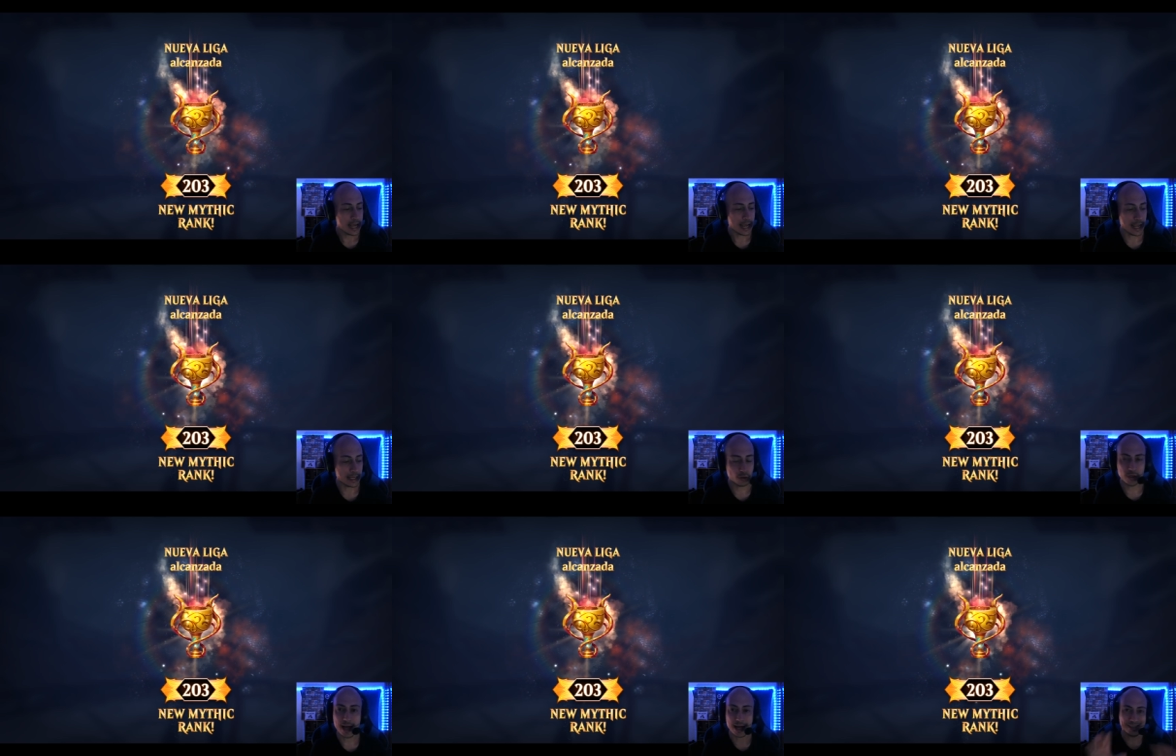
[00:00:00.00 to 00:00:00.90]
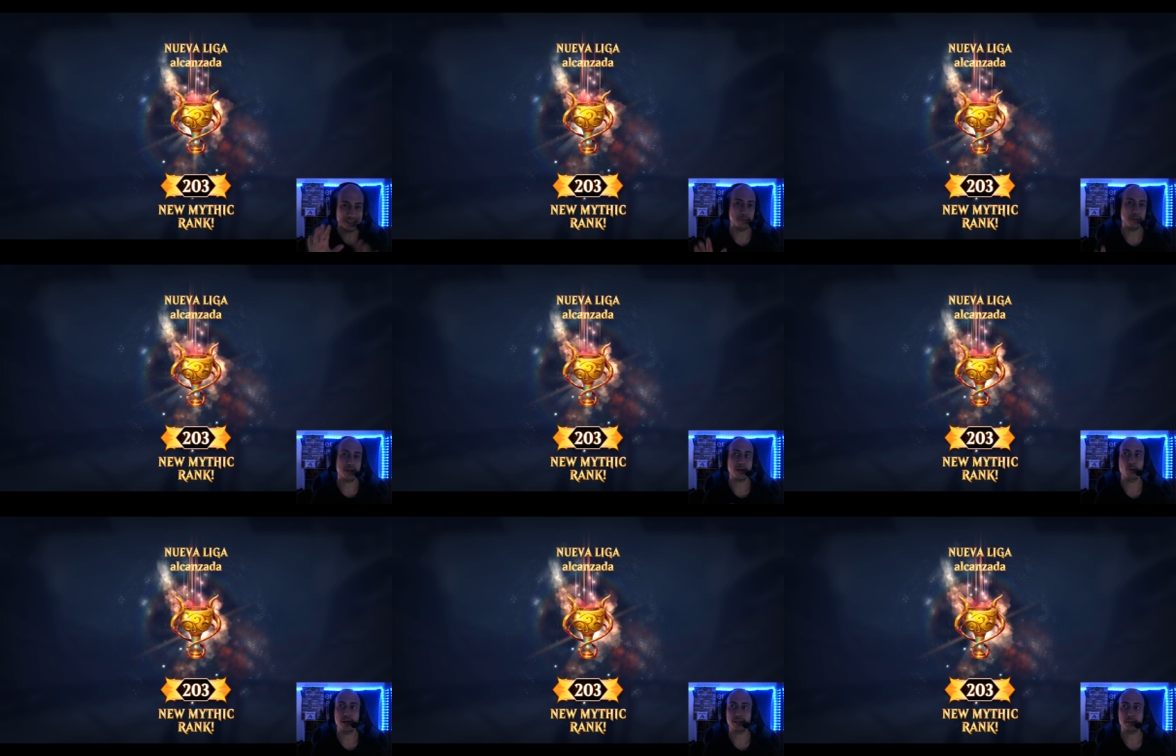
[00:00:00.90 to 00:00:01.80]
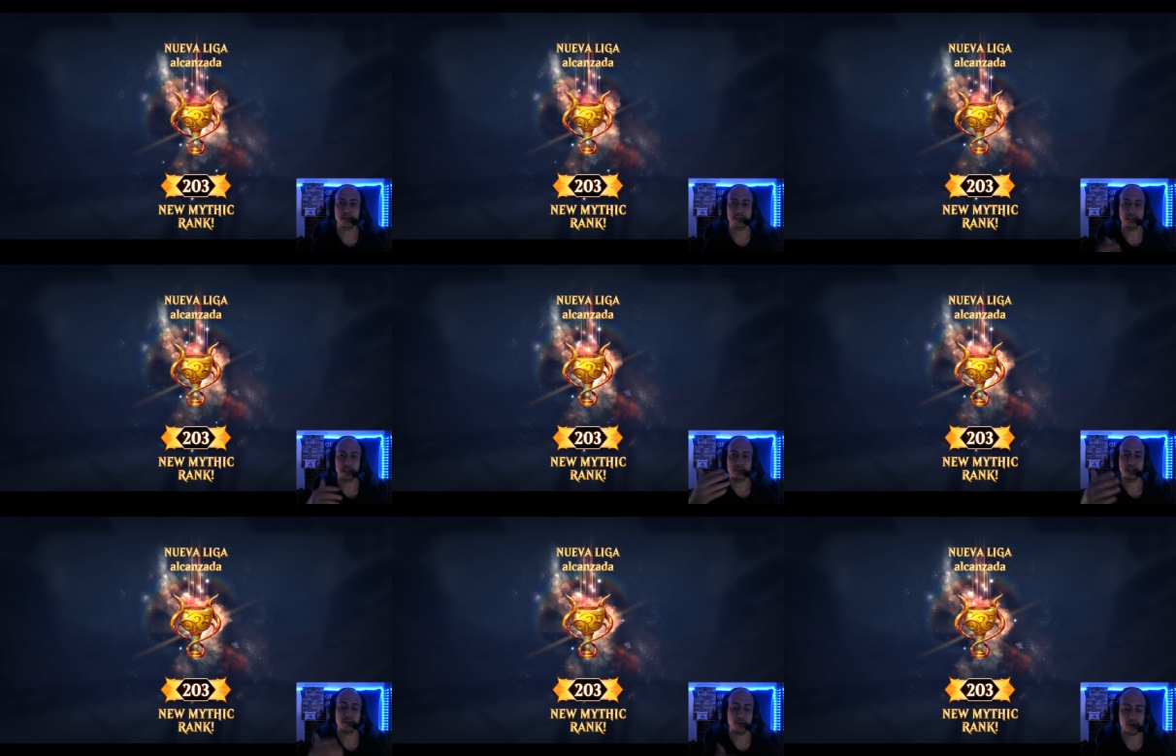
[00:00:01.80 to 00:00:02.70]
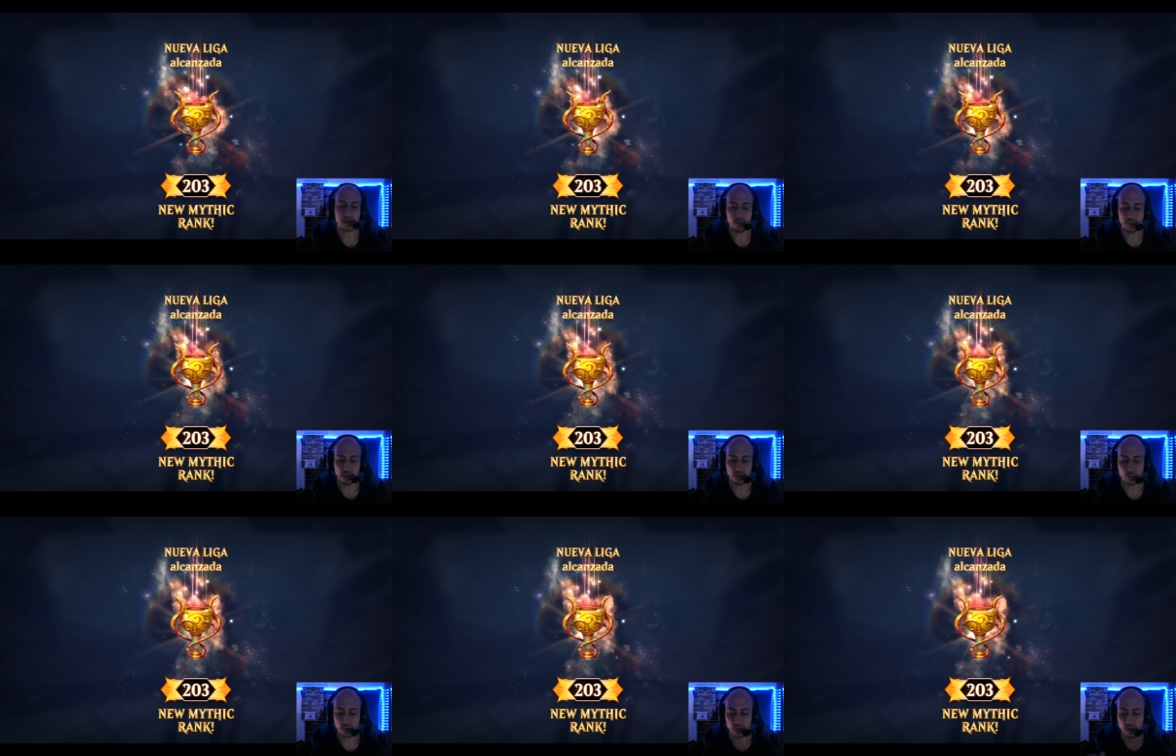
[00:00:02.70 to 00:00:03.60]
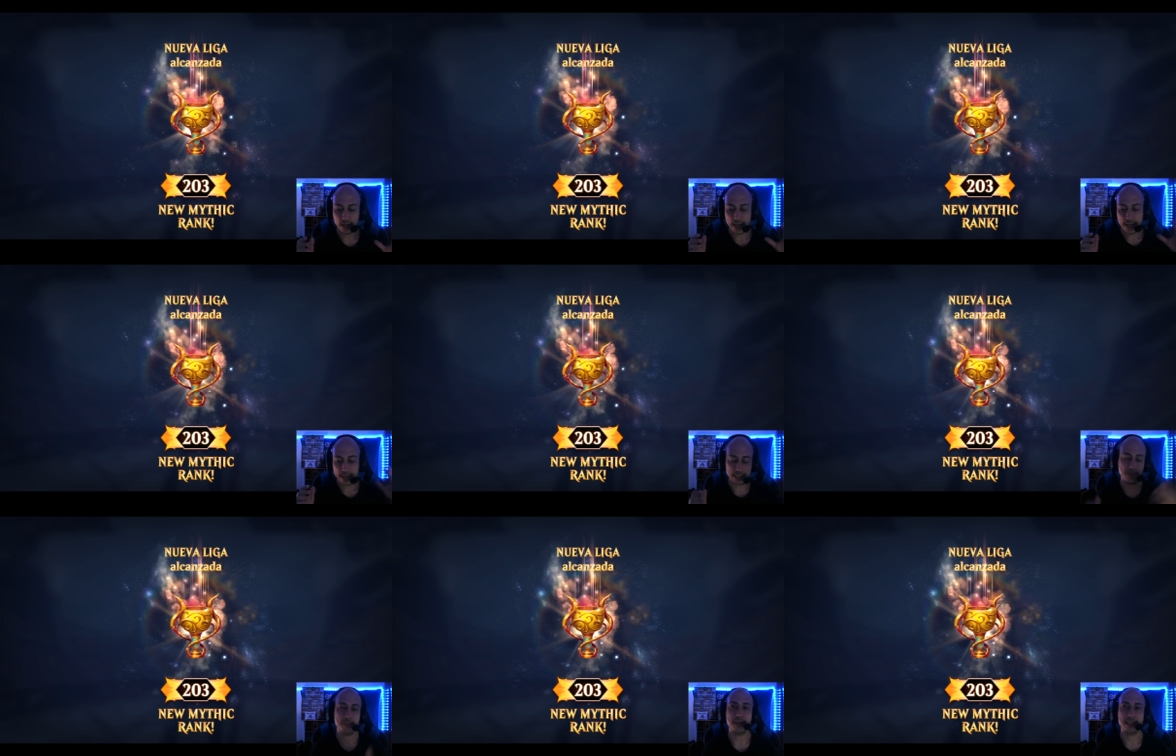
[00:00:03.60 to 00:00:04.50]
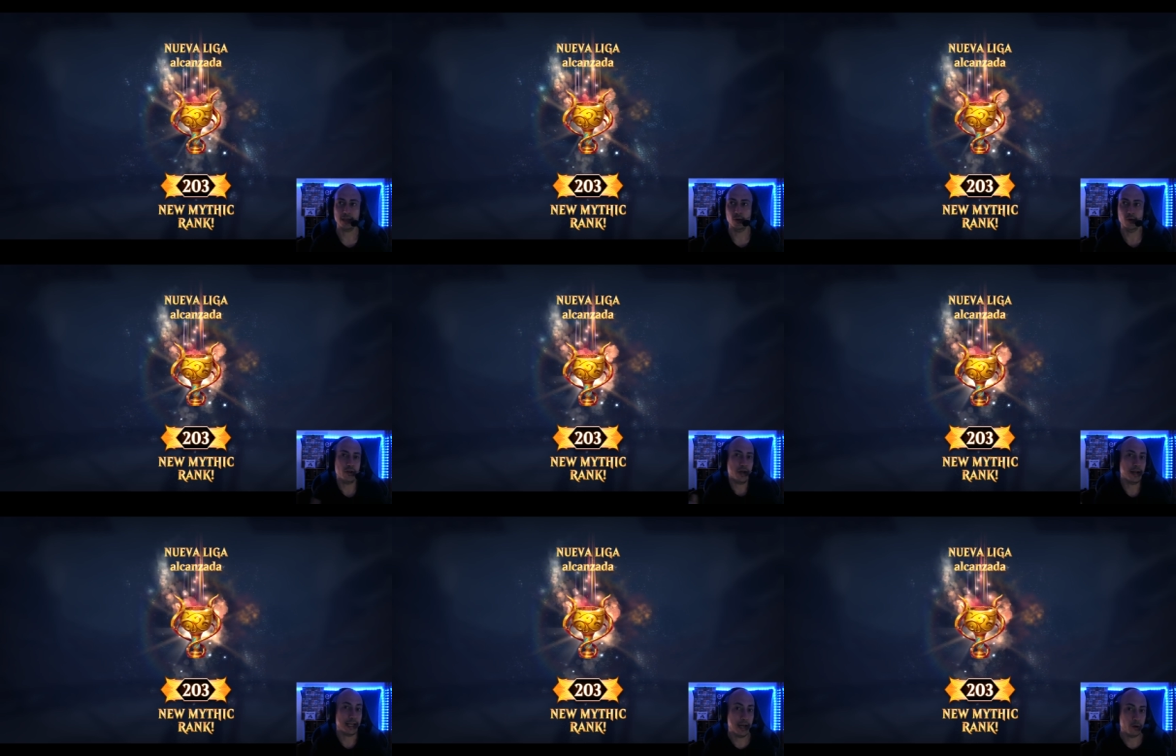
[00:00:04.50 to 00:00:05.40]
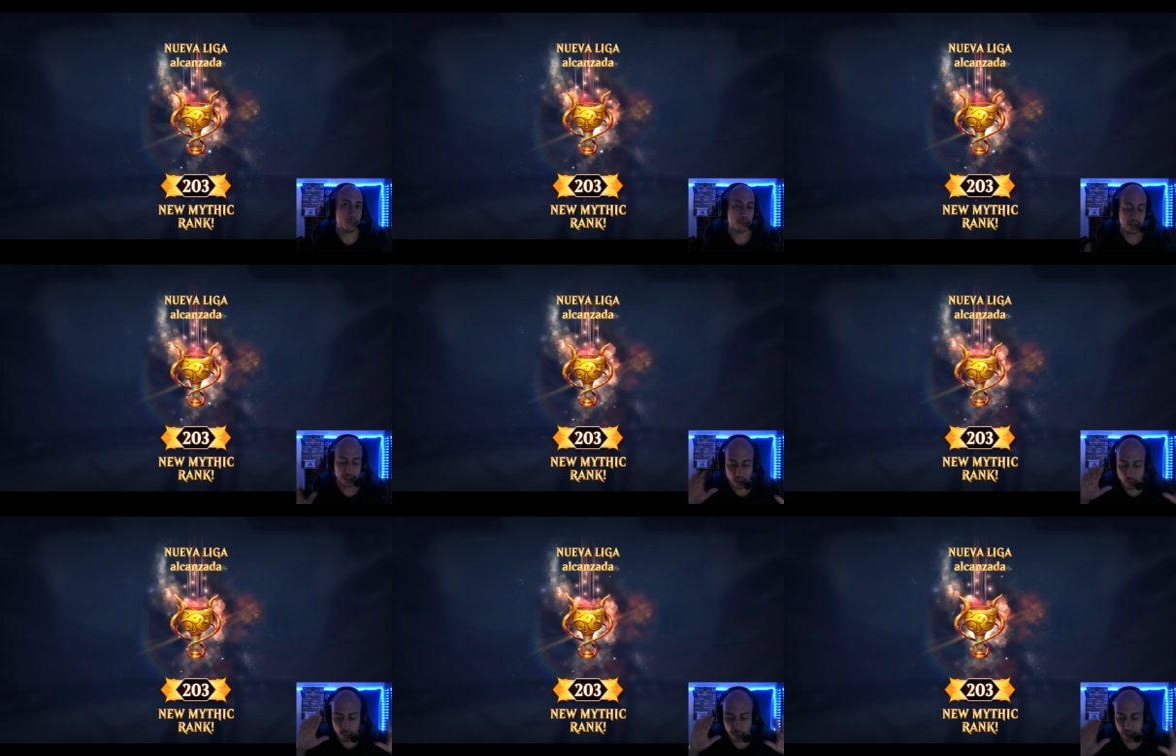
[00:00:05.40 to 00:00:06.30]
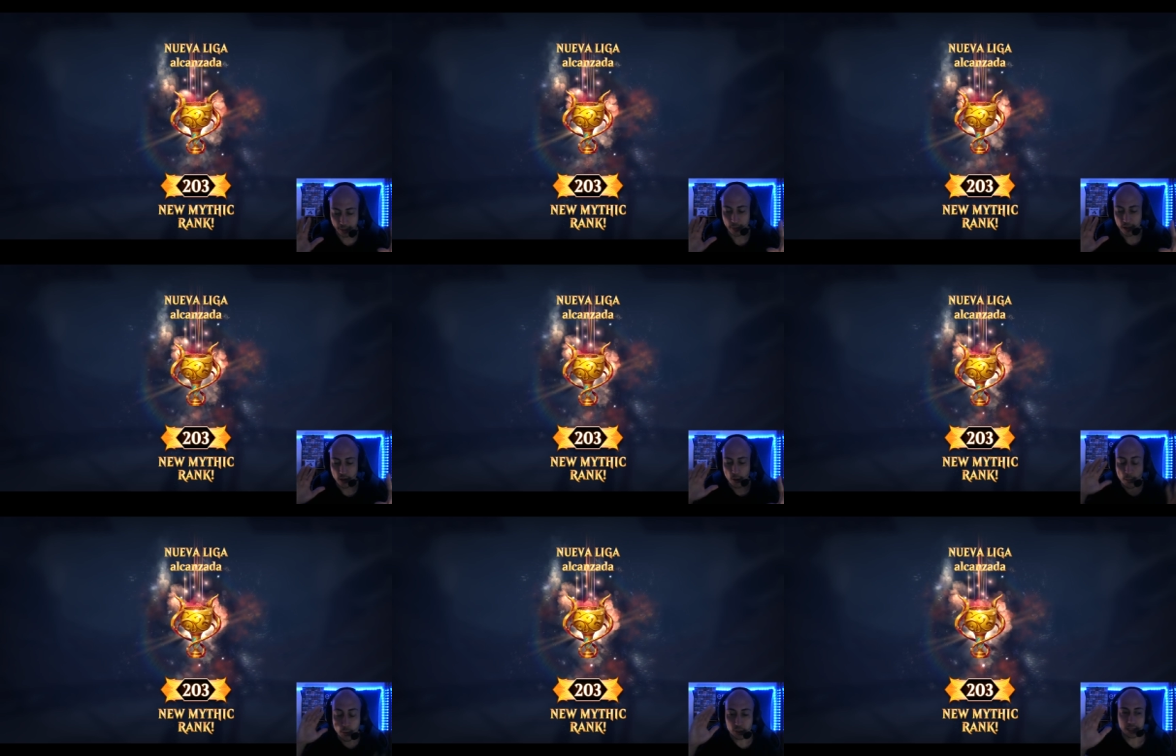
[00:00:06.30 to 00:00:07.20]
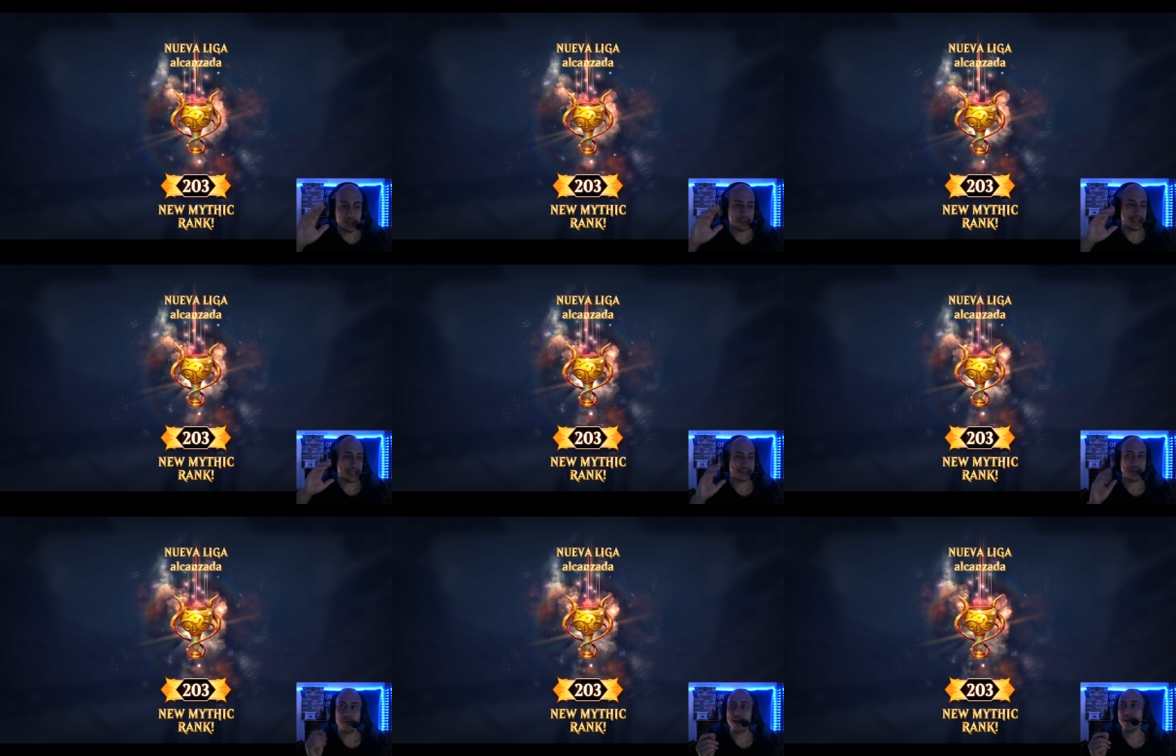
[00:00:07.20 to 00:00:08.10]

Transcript: Eh, yo ya antes de empezar a jugar estas partidas que me han llevado al rango mítico, como digo, estaba pensando, bueno, ¿y ahora qué hago? ¿Y ahora qué hago? ¿Por qué? Porque ya estaba